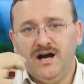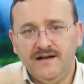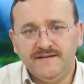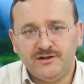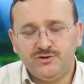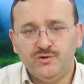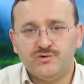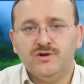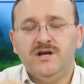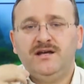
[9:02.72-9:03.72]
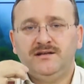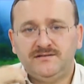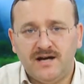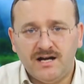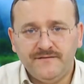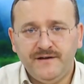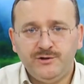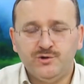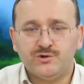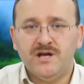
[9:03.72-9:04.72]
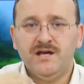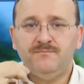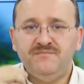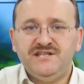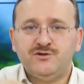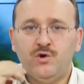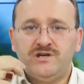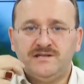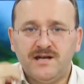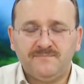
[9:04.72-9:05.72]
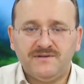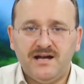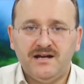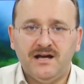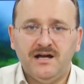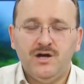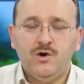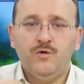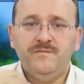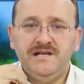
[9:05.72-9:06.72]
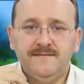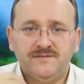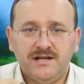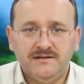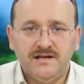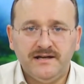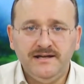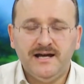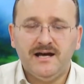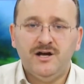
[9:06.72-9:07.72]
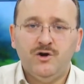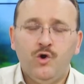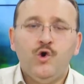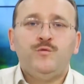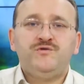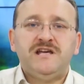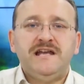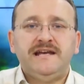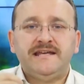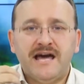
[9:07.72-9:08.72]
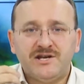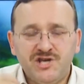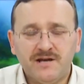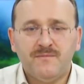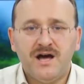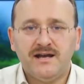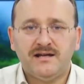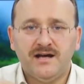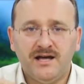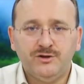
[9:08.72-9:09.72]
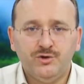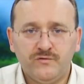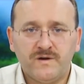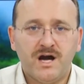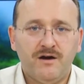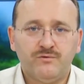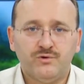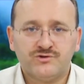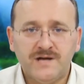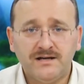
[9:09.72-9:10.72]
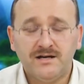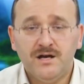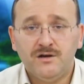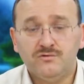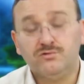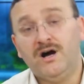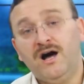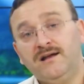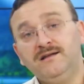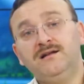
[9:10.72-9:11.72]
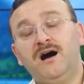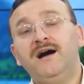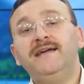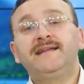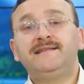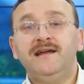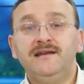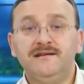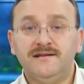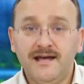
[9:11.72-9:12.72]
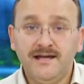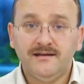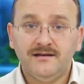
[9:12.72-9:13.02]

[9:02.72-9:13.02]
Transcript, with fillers: anlatıyor, tarif ediyor. Biz o kitaplarla, o bilim dallarıyla o objeleri gerçek manada anlıyor ve kavruyorsak, Kur'an'ın ayetlerini de